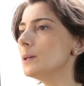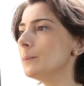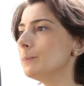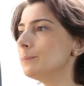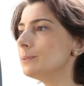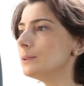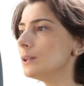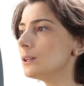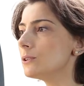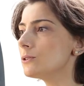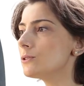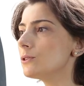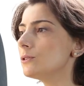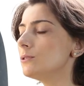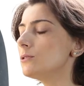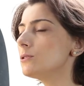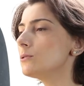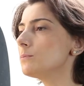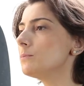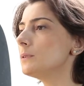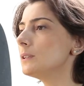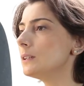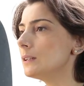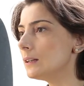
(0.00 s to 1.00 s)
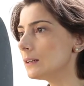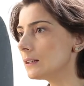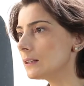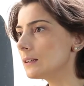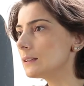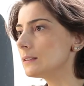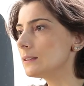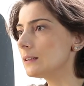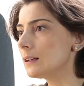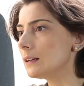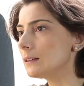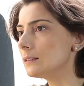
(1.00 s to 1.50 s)
Yapılan çalışmalar
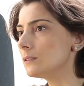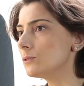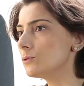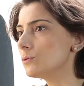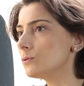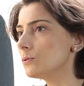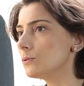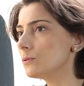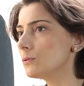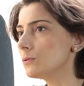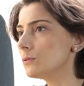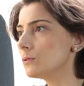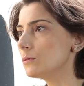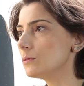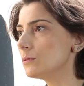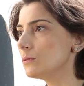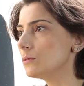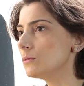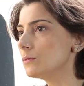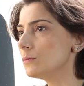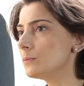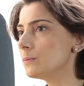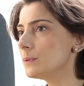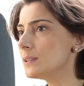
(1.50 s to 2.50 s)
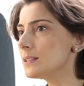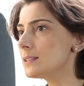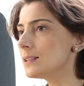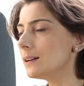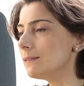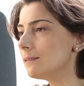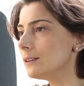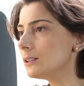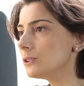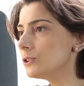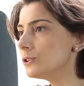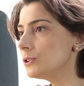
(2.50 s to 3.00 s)
hakikaten e,
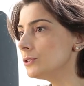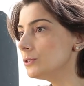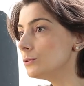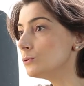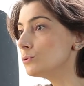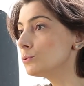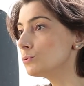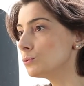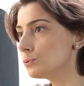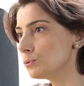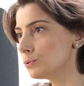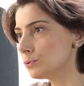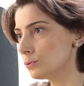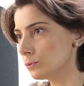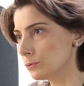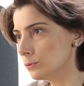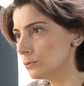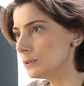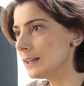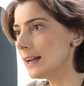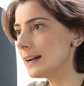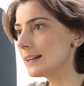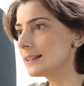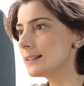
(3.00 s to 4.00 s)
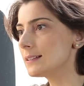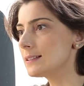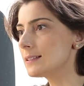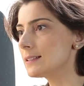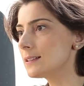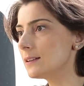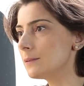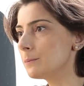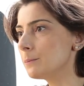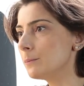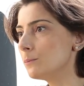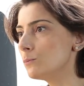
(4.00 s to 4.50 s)
savaşçı ruhun yani
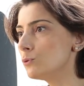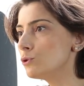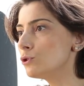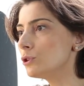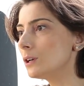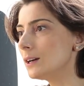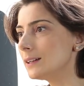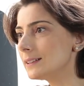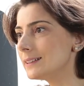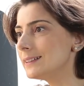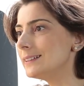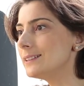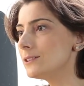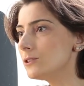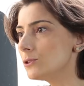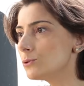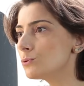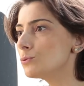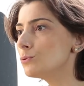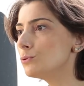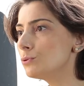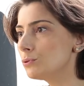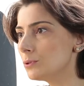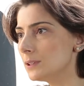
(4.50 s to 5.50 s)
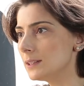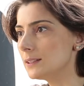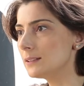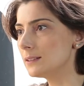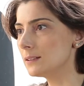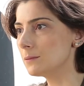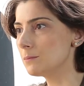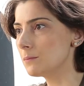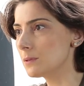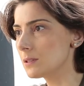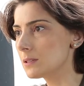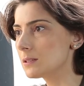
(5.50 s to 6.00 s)
mücadeleci ruh
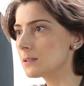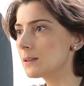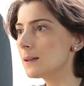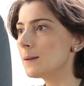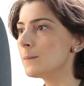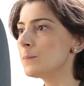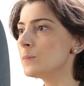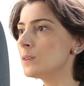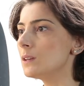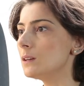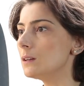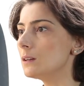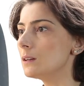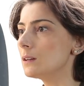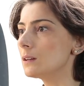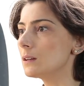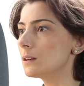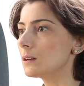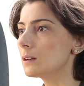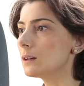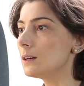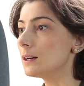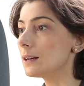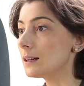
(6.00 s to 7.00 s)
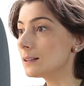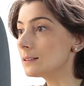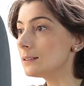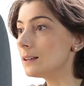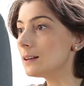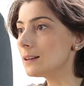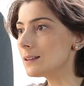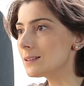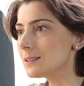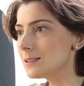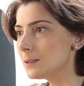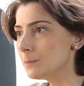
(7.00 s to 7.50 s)
dediğimiz e,
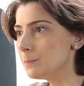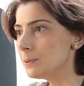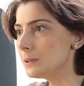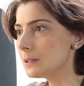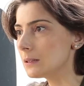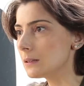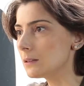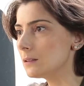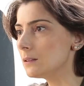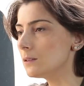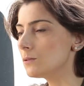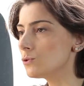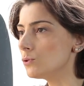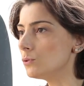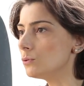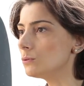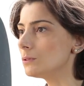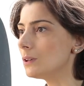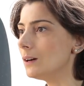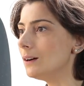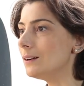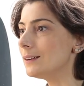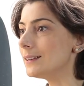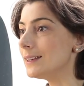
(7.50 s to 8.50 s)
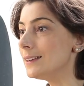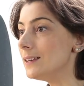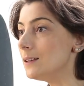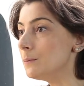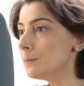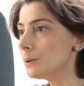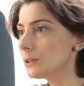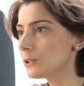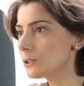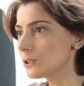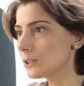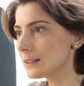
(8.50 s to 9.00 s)
karakter tipinin çok daha
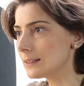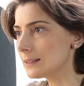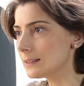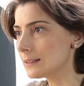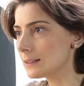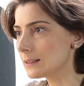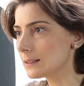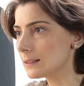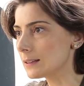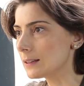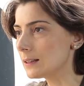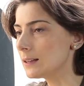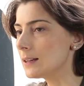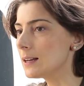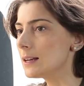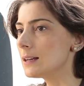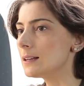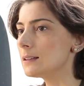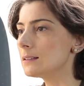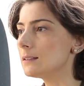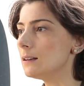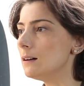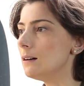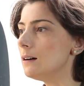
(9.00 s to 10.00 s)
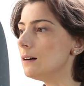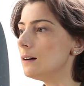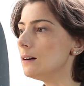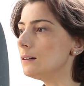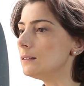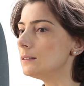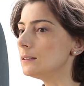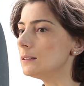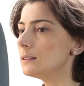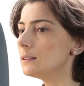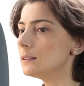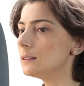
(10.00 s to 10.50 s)
iyi baş ettiğini,
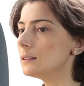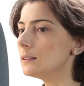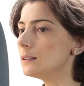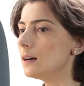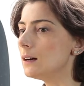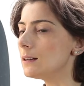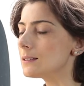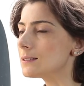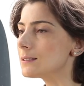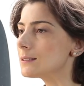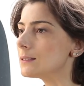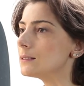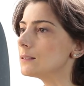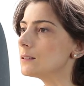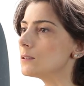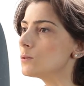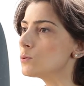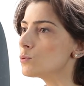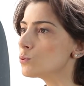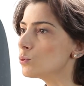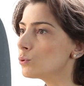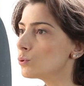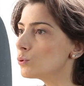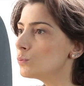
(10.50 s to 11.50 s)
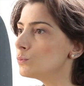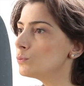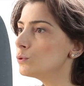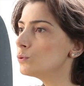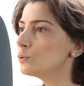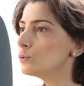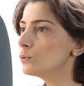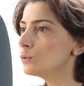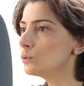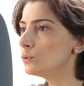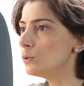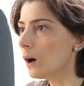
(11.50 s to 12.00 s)
daha e, hastalığın
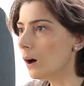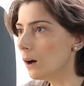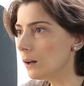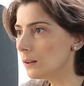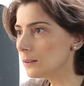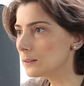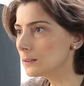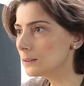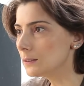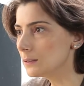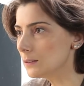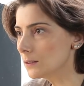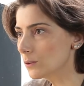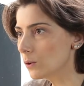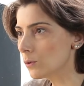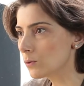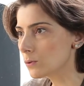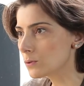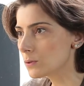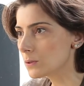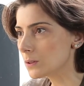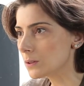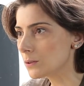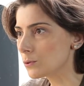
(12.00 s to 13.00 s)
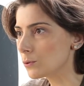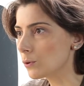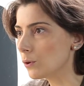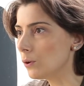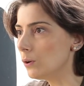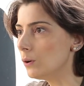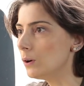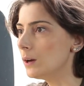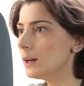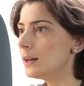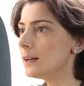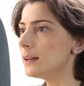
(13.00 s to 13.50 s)
sorumluluğunu aldığını
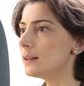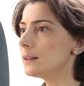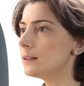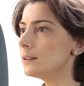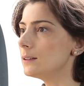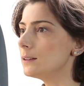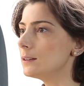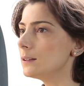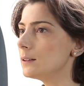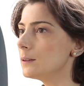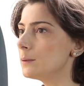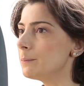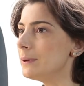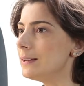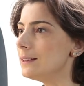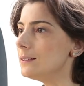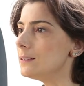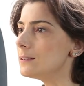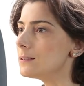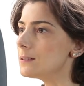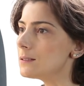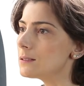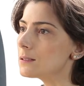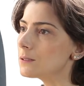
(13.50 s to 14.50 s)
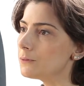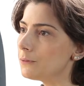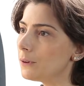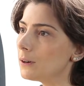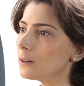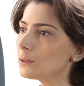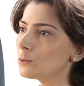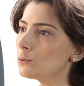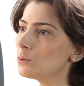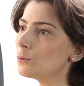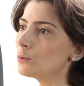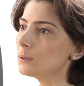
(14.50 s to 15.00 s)
gösteriyor. E, belli risk
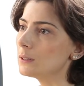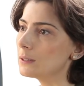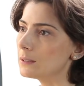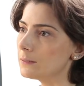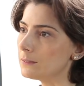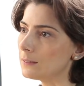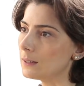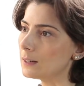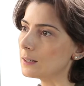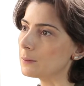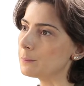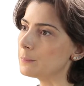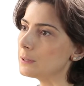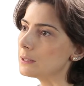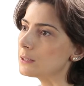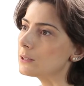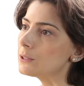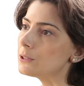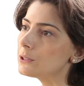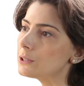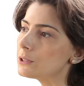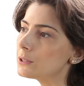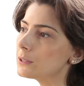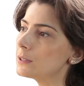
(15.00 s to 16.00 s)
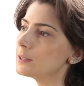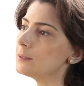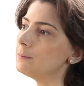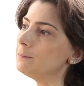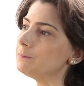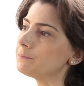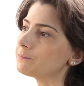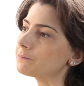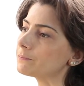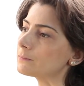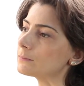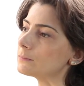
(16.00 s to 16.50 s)
faktörleri var. Bir
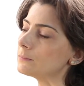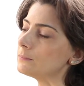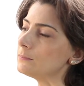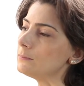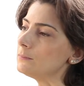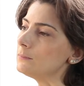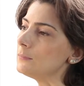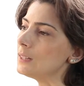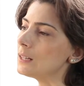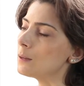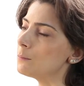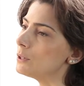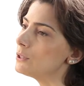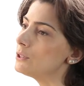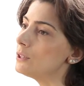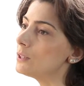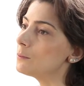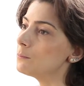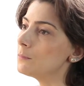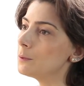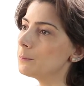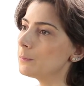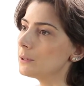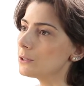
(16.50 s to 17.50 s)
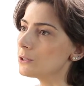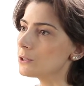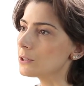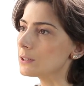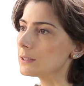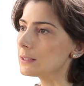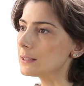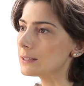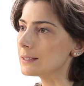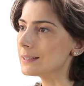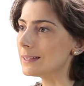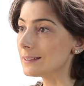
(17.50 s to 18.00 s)
kişinin baş etme
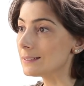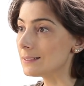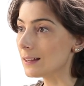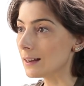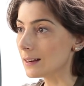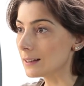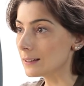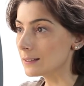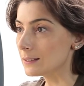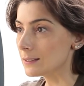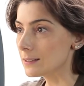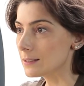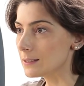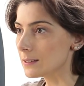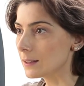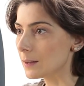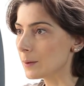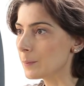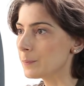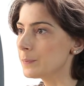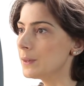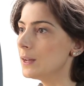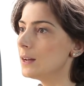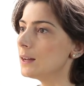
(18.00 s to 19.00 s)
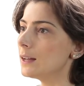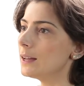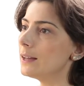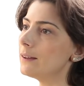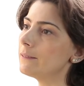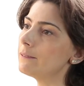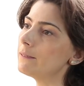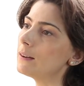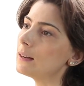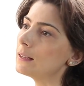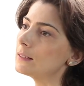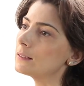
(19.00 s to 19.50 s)
becerileri yeterliyse,
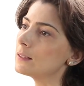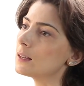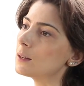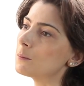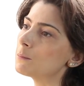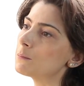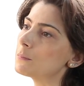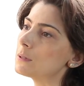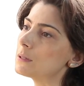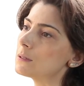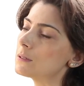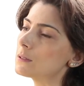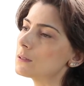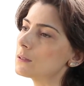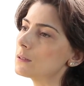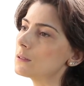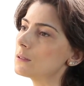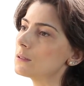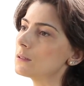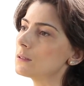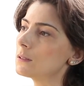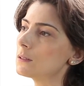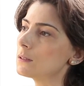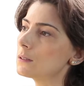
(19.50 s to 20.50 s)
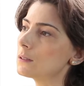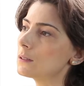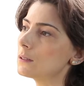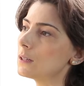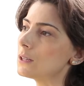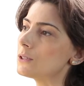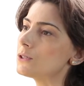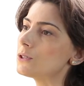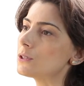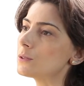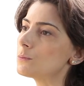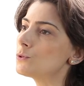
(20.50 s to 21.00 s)
evvelden bir e,
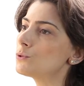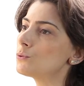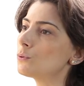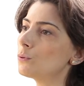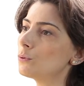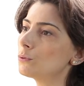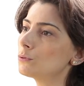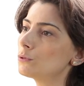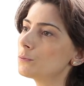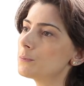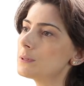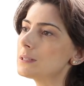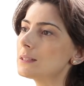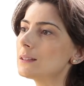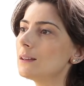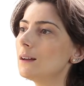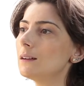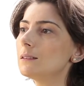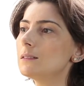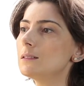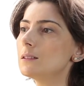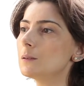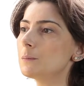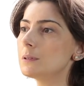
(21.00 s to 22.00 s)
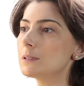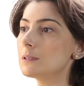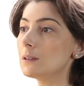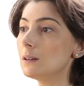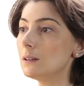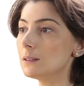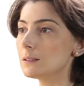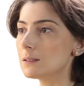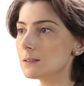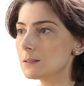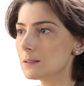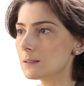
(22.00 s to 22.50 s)
geçirmiş olduğu psikiyatrik bir
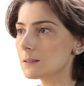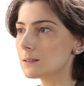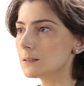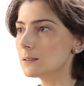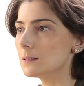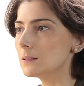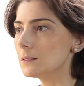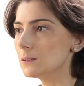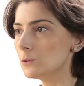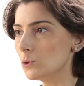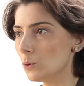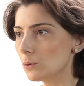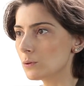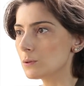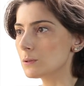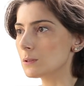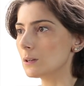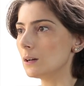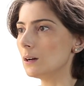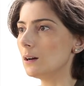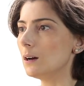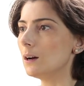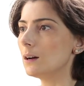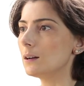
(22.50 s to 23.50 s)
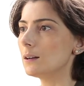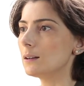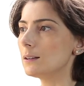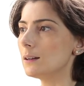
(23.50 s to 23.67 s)
rahatsızlığı yoksa,